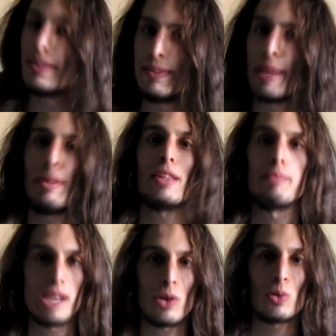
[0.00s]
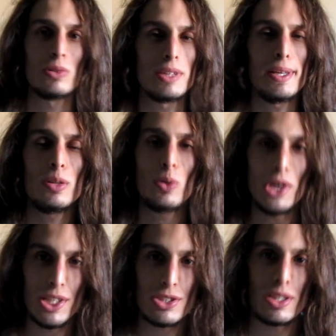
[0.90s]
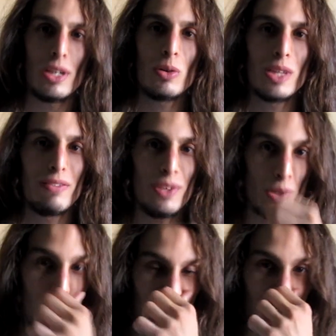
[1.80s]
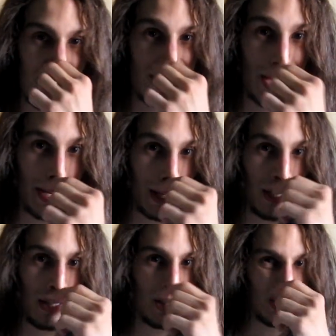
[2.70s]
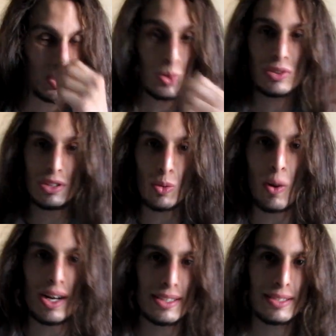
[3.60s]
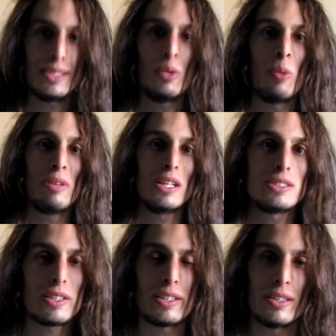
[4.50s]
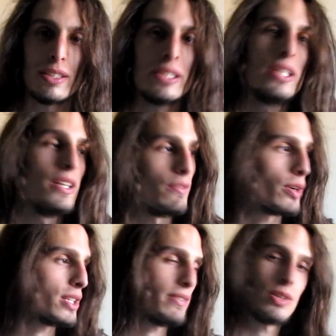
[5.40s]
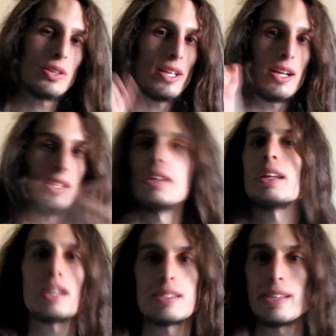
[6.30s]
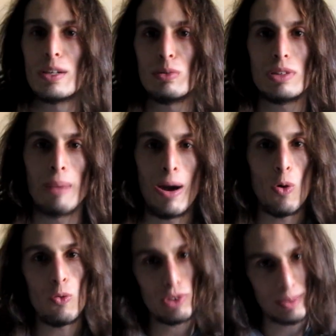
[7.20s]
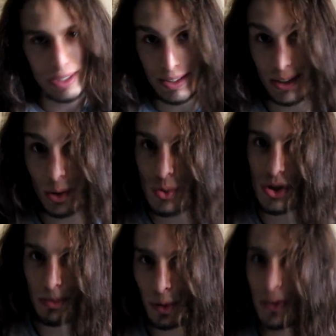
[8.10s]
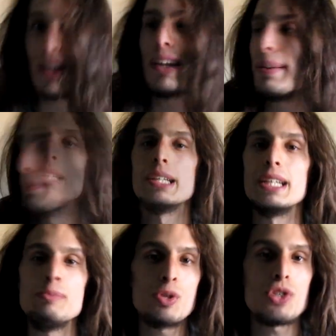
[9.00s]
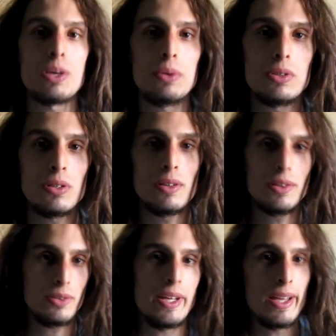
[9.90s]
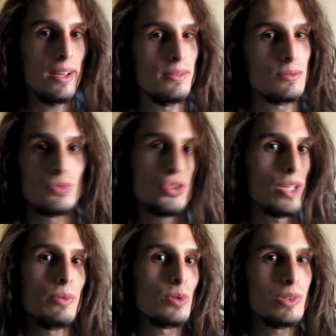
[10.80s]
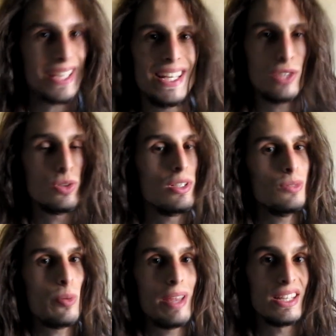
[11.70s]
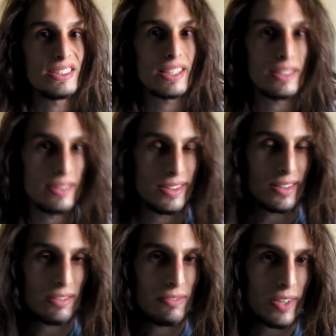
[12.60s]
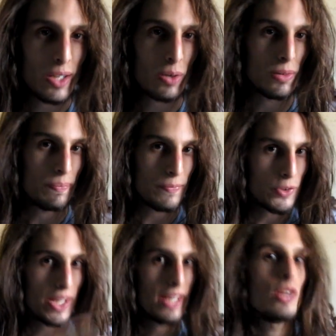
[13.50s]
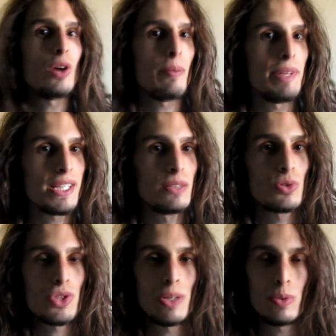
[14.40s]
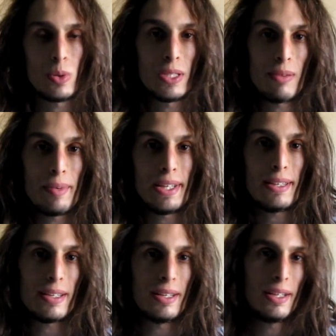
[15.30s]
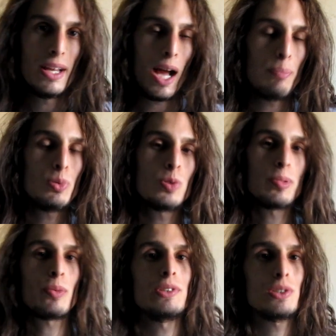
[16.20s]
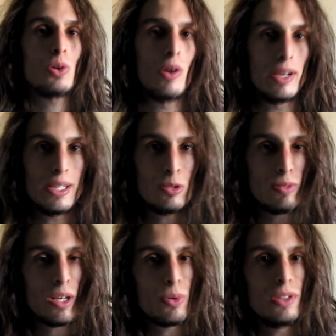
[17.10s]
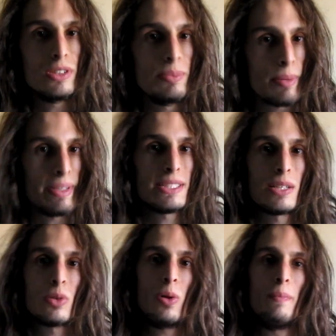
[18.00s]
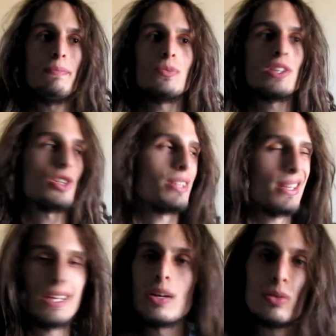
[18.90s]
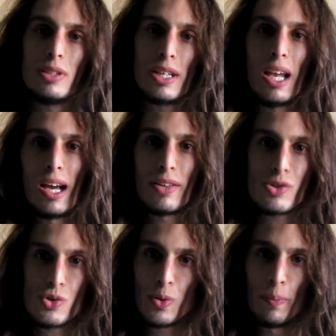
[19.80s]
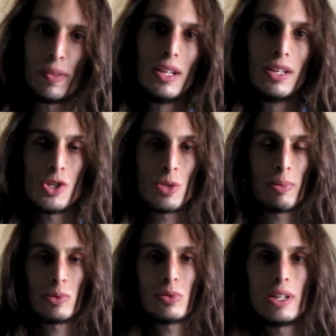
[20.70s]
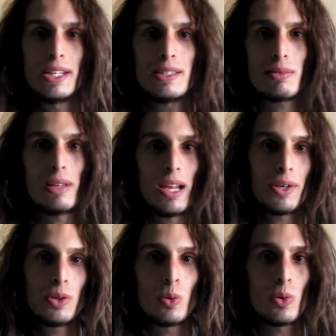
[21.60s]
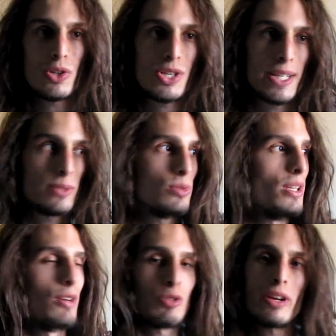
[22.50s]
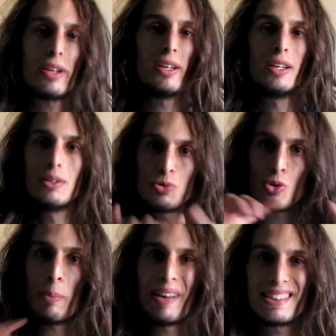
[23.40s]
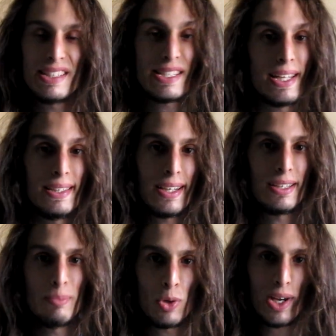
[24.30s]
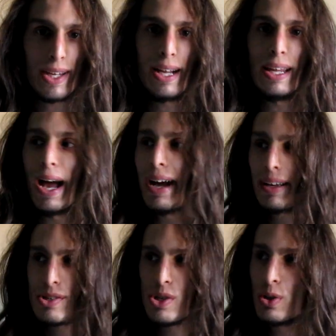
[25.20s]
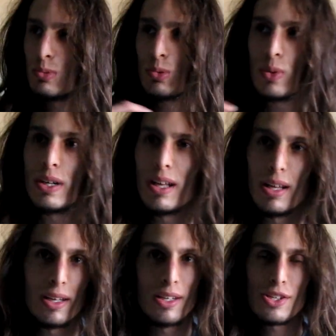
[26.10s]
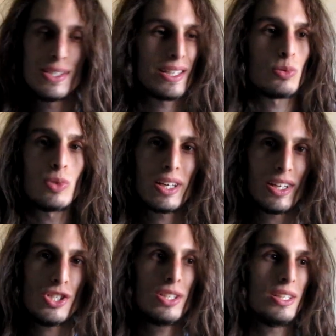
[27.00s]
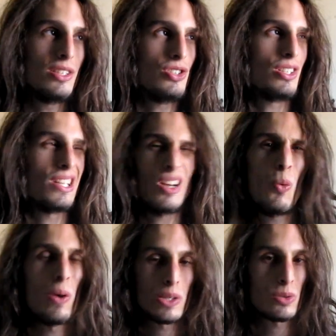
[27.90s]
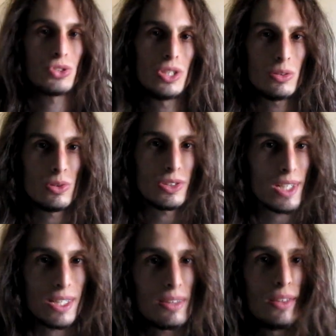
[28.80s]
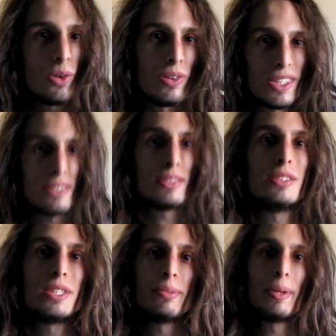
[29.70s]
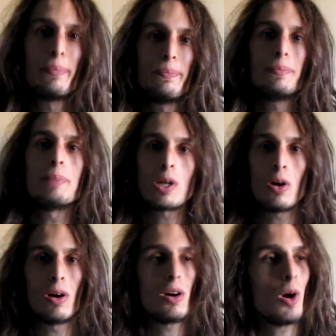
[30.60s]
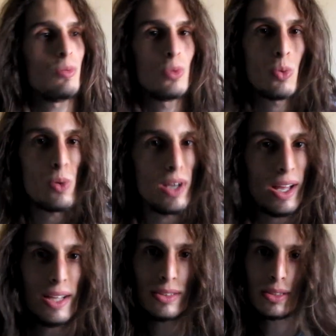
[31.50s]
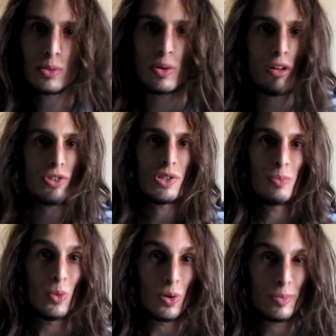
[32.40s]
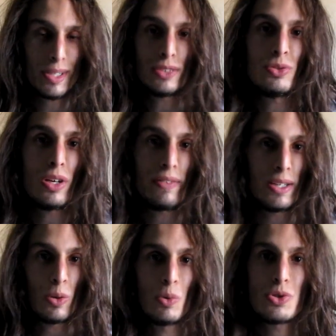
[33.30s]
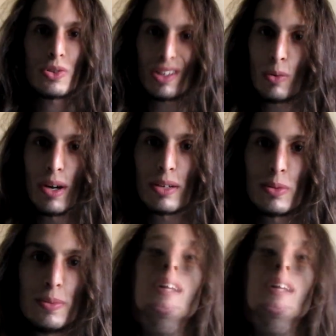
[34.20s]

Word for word: veramente mi accontento e ci tengo davvero a ringraziare tutti quanti i 2000 iscritti. Vorrei davvero andare lì e ringraziare tutti, ma ovviamente non si può fare. Il mio seguito non è un seguito degno dei 2000 iscritti, a dire il vero, non è che io abbia tanto seguito ultimamente. Appunto per questo il 2015 per me è stato una sorta di anno di rilancio, soprattutto dall'inizio dell'anno in cui ho cercato di lavorare sulla parte estetica del mio canale, anche se comunque c'è stata una crescita di circa 400 iscritti, non tantissimi però comunque è stato qualcosa di buono perché sono arrivato a questo traguardo.